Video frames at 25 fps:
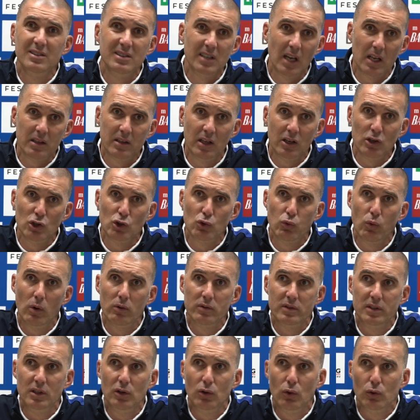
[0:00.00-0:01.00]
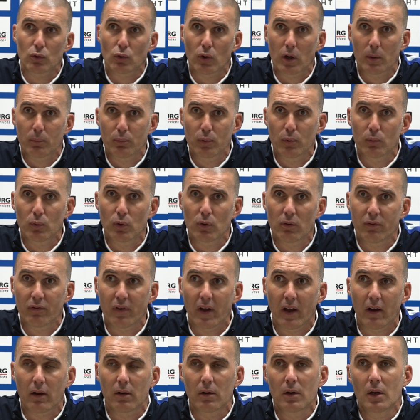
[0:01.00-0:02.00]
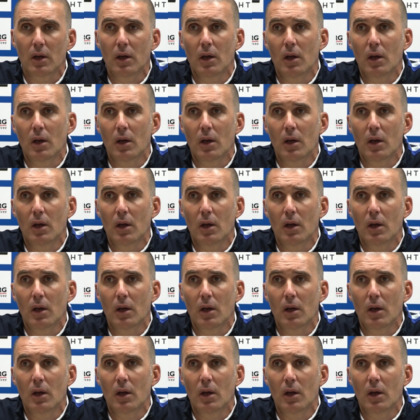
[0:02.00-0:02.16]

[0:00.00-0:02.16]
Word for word: certains choix aussi qu'on aurait pu mieux faire.